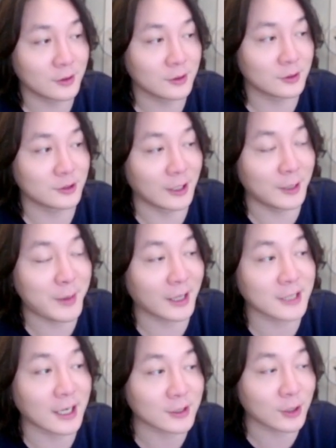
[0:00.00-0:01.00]
谁没个
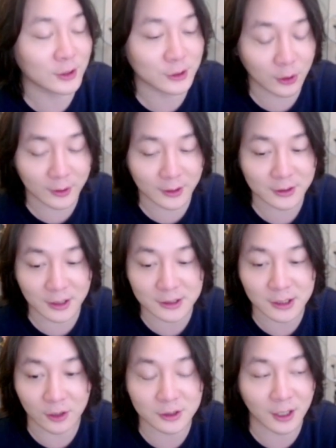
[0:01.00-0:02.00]
上头的时候呢？要
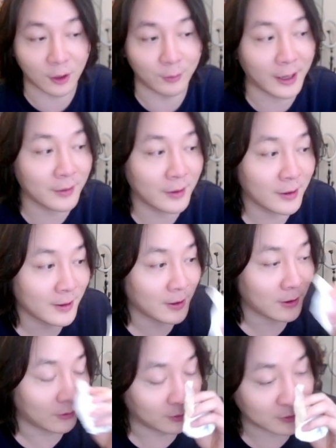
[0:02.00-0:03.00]
吵就吵嘛，
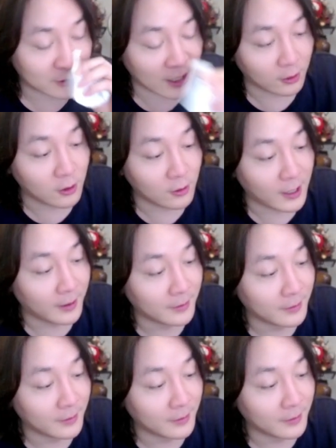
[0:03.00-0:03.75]
我你们吵够啊！